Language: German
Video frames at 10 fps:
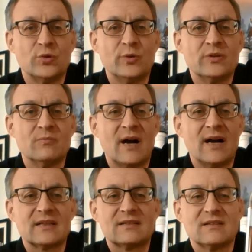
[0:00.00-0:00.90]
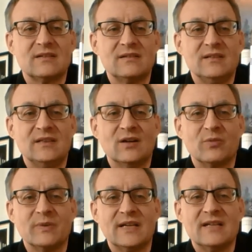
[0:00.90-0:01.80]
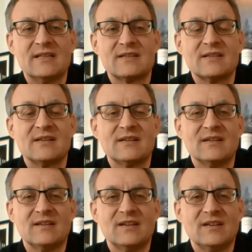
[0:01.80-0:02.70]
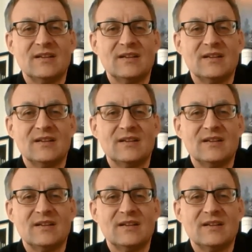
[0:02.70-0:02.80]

Schön gemacht. Hier auch mit der Insel,